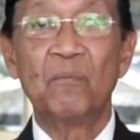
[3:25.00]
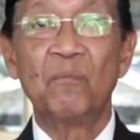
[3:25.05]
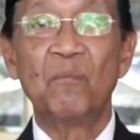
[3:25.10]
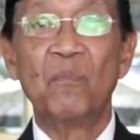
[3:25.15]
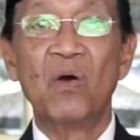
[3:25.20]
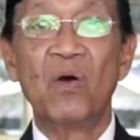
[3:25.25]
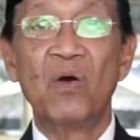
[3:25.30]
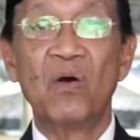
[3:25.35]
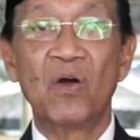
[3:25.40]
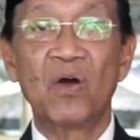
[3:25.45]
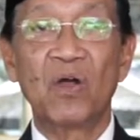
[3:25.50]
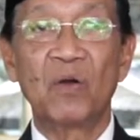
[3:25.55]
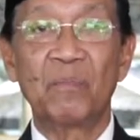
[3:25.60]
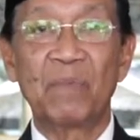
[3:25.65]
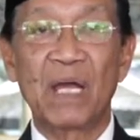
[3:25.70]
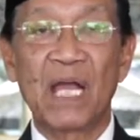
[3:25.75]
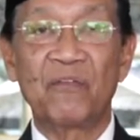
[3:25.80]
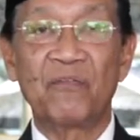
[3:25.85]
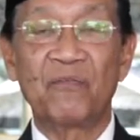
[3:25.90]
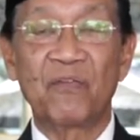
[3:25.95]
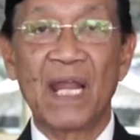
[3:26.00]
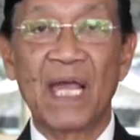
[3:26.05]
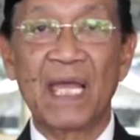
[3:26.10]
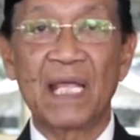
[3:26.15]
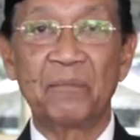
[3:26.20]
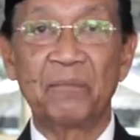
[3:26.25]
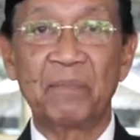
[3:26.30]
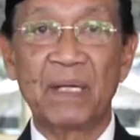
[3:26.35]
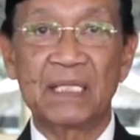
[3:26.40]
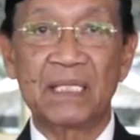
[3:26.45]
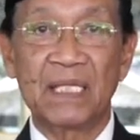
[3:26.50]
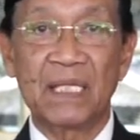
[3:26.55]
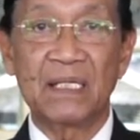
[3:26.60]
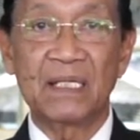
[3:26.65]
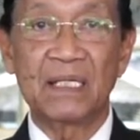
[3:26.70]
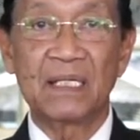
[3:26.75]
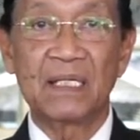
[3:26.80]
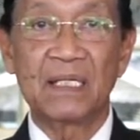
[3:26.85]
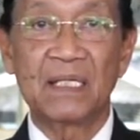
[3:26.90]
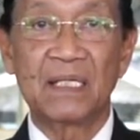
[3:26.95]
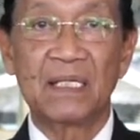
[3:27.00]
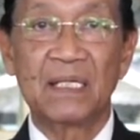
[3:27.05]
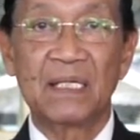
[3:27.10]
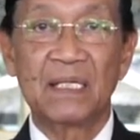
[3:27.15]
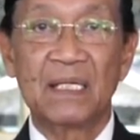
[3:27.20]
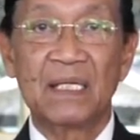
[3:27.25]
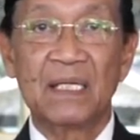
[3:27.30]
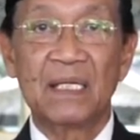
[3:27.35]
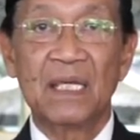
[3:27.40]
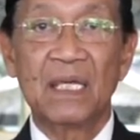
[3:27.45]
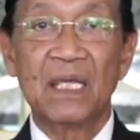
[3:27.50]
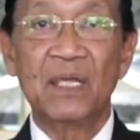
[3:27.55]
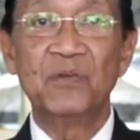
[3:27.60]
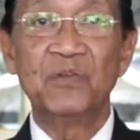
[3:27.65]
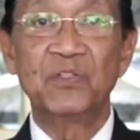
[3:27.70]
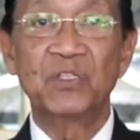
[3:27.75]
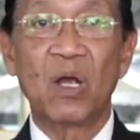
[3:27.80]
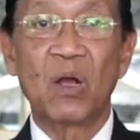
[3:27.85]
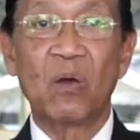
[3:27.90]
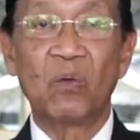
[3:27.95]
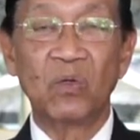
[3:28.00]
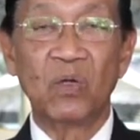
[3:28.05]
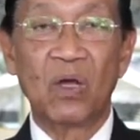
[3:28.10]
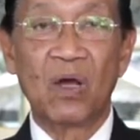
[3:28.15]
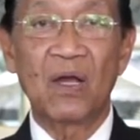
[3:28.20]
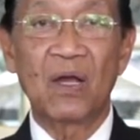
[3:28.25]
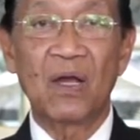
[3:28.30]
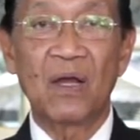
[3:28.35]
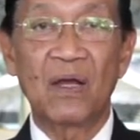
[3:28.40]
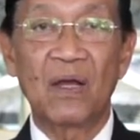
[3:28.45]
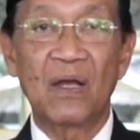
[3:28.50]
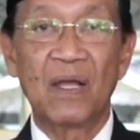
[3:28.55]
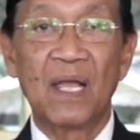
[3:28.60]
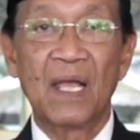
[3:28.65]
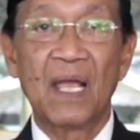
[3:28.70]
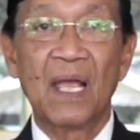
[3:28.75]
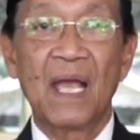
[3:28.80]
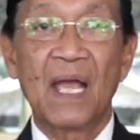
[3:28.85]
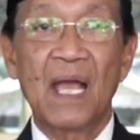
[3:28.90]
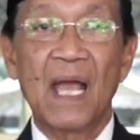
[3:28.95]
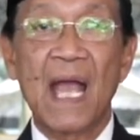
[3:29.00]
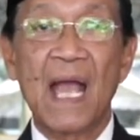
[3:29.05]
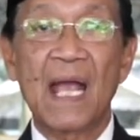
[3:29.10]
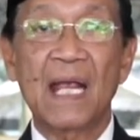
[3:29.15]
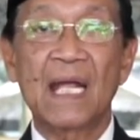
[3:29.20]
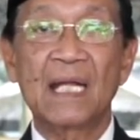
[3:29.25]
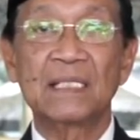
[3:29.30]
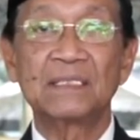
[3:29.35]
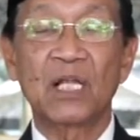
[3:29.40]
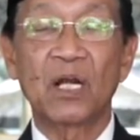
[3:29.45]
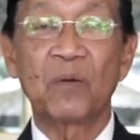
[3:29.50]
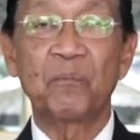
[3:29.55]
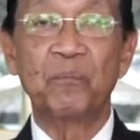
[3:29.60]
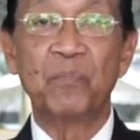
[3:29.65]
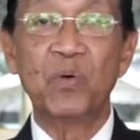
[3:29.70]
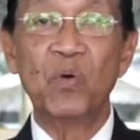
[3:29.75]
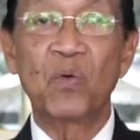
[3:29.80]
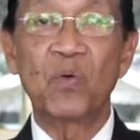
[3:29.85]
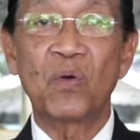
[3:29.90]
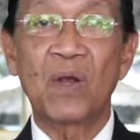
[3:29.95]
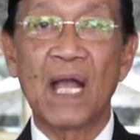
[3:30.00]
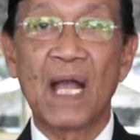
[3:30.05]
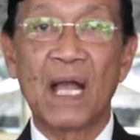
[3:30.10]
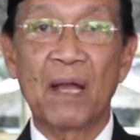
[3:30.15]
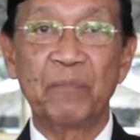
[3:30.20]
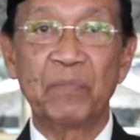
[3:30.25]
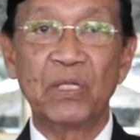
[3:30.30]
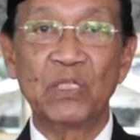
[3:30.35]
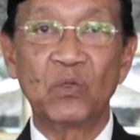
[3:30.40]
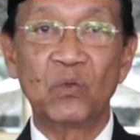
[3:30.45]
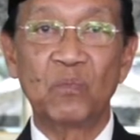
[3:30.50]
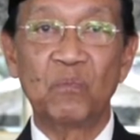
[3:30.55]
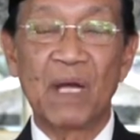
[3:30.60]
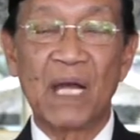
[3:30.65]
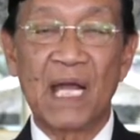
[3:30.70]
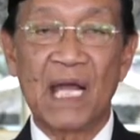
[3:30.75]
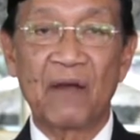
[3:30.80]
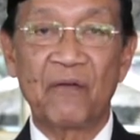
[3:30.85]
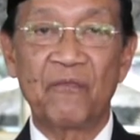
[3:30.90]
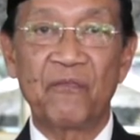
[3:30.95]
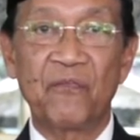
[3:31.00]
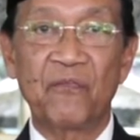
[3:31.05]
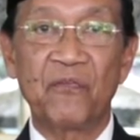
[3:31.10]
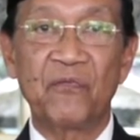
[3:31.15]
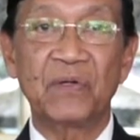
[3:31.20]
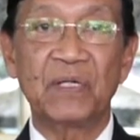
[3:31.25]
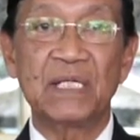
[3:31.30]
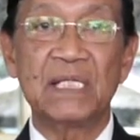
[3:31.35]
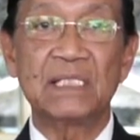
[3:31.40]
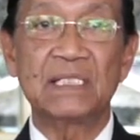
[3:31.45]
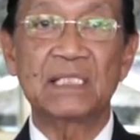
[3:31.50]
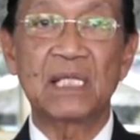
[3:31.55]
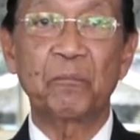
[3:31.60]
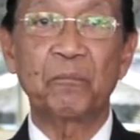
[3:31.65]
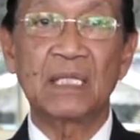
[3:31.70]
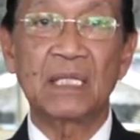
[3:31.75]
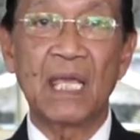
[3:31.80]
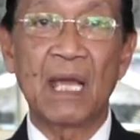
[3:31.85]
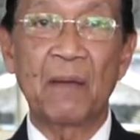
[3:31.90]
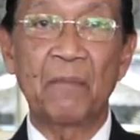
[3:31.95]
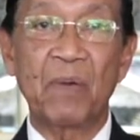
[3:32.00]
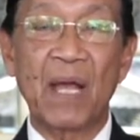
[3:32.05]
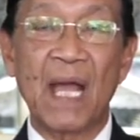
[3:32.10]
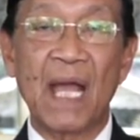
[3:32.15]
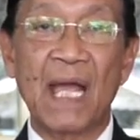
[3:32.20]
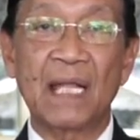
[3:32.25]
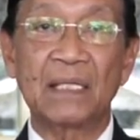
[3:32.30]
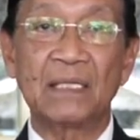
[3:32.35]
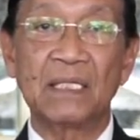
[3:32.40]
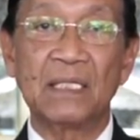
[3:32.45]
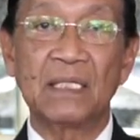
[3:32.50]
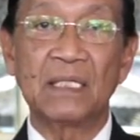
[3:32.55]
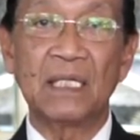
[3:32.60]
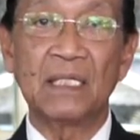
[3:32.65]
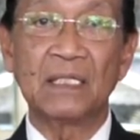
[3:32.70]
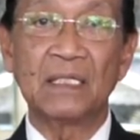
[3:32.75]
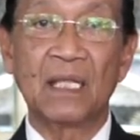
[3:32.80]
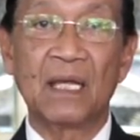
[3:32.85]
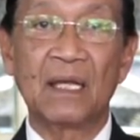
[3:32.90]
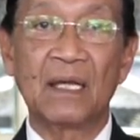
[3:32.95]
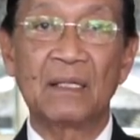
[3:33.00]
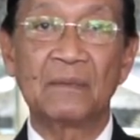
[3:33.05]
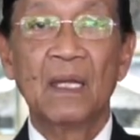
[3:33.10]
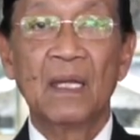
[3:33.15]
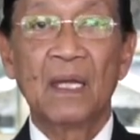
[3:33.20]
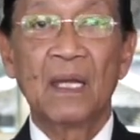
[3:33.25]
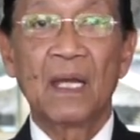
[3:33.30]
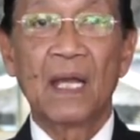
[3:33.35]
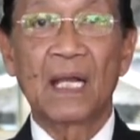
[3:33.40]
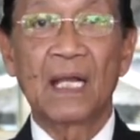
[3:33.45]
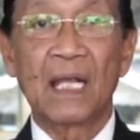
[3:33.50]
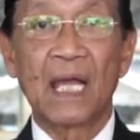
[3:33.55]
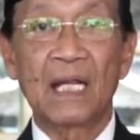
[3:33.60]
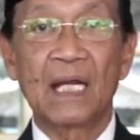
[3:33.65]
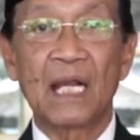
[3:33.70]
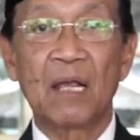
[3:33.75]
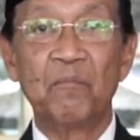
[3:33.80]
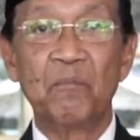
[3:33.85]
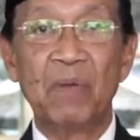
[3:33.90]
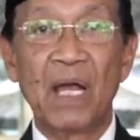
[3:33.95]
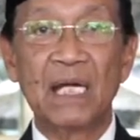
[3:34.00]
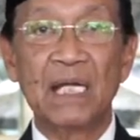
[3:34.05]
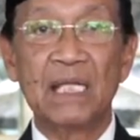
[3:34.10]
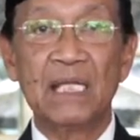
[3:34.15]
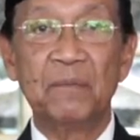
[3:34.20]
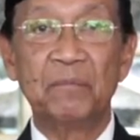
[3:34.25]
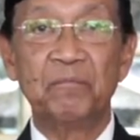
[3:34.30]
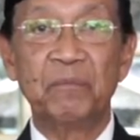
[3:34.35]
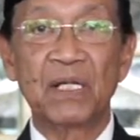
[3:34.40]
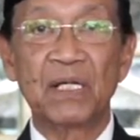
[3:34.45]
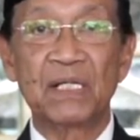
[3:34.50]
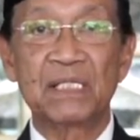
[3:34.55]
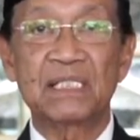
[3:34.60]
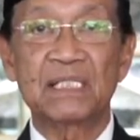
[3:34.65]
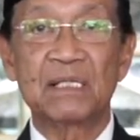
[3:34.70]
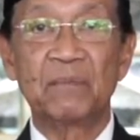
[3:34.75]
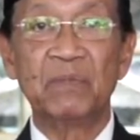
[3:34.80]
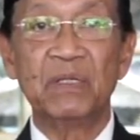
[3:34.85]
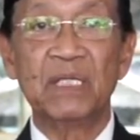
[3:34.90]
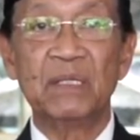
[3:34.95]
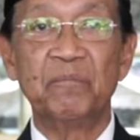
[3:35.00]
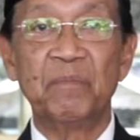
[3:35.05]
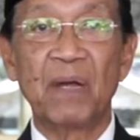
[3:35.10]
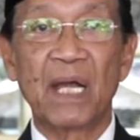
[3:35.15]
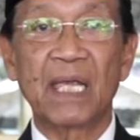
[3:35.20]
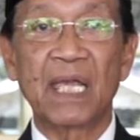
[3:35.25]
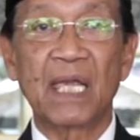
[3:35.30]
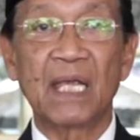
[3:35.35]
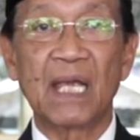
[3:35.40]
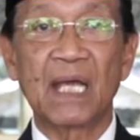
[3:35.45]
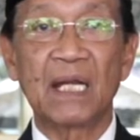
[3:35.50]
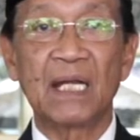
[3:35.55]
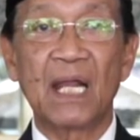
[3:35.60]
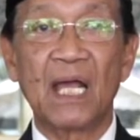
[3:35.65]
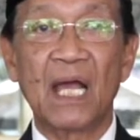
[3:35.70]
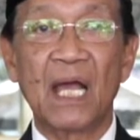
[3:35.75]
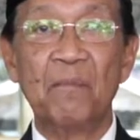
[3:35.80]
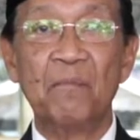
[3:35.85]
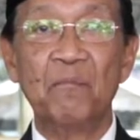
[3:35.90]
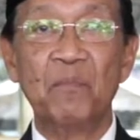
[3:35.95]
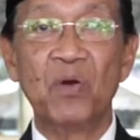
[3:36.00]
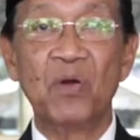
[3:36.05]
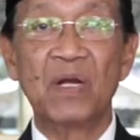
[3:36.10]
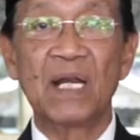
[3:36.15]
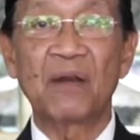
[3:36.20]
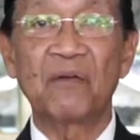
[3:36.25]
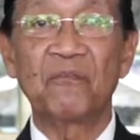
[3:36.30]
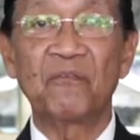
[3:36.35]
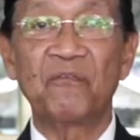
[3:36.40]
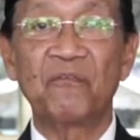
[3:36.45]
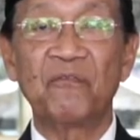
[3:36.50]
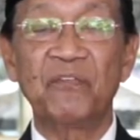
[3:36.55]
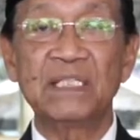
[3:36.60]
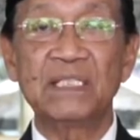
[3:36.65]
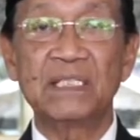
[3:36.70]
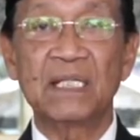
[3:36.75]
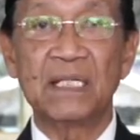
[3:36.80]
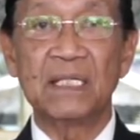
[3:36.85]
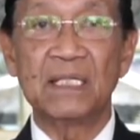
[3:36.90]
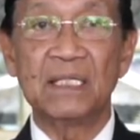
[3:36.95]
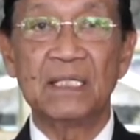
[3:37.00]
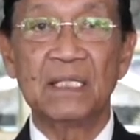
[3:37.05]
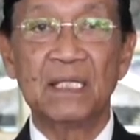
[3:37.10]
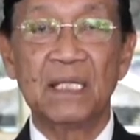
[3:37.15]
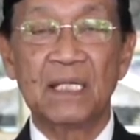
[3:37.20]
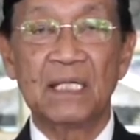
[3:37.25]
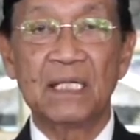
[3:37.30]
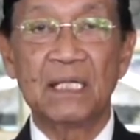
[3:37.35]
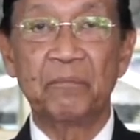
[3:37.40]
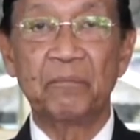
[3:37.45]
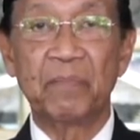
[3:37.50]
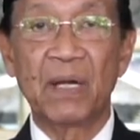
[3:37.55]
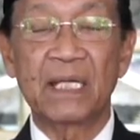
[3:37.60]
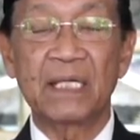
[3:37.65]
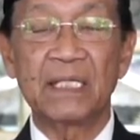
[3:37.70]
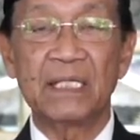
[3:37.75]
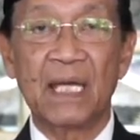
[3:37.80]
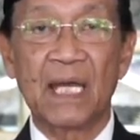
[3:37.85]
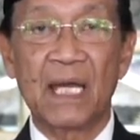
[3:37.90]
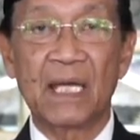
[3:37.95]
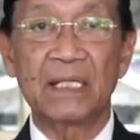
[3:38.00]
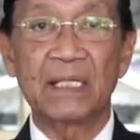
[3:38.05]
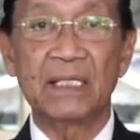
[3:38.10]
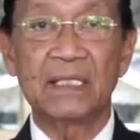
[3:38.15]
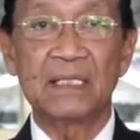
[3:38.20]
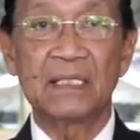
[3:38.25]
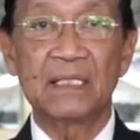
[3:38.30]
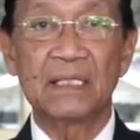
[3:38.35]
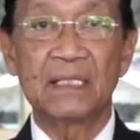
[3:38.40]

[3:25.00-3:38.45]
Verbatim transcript: Mohon maaf lahir batin. Insya Allah akan terbuka pintu maaf di setiap hati kita agar kembali bersemi bagaikan embunan fitri di pagi hari.